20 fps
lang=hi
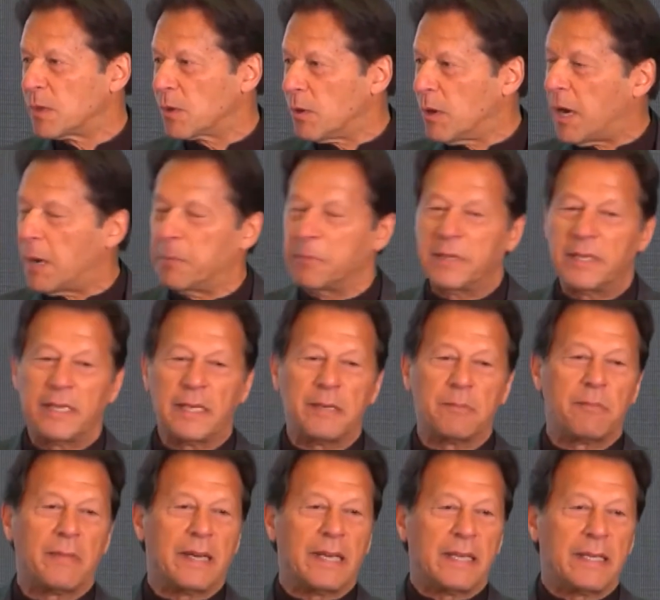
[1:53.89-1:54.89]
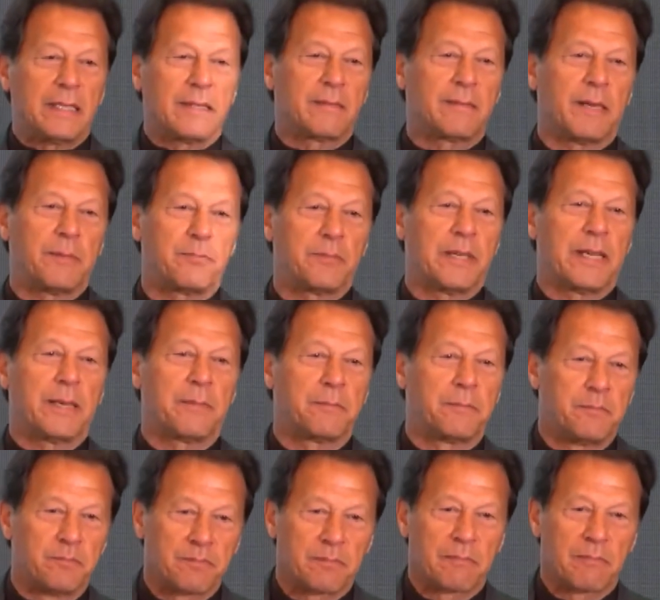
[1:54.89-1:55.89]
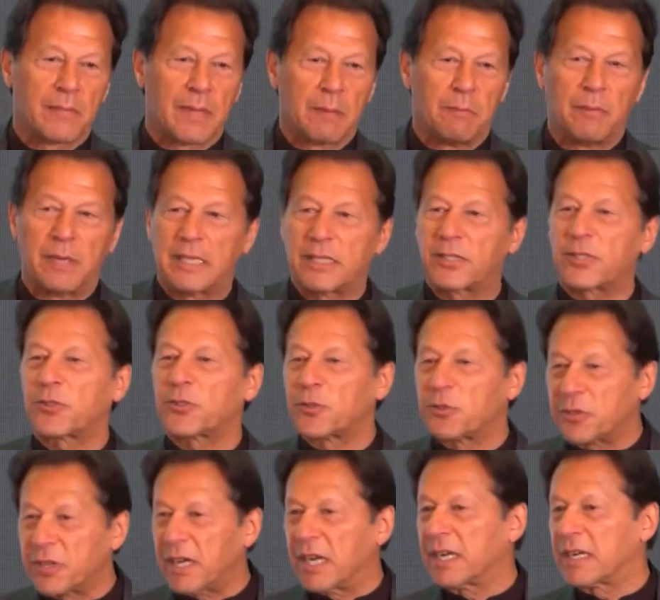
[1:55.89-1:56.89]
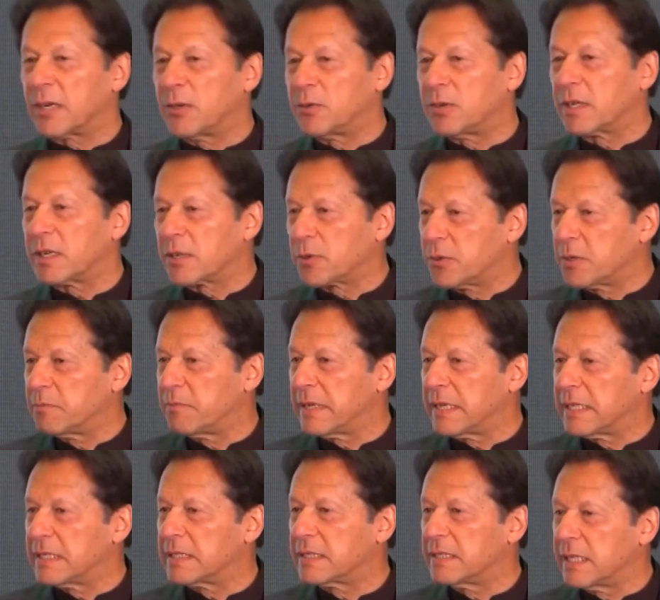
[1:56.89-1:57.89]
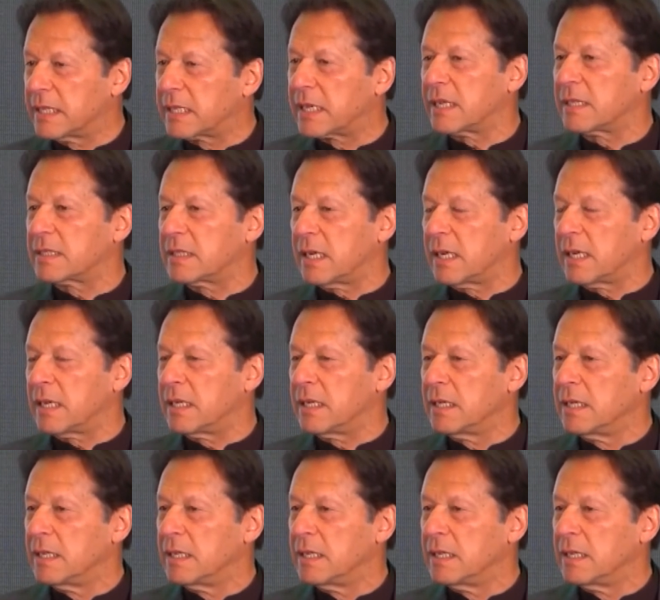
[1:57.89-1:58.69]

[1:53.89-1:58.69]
तो हम भी यही मैं अपने आप मिनिस्टर्स को क्या कहूँ अगर कोई मेहनत नहीं करता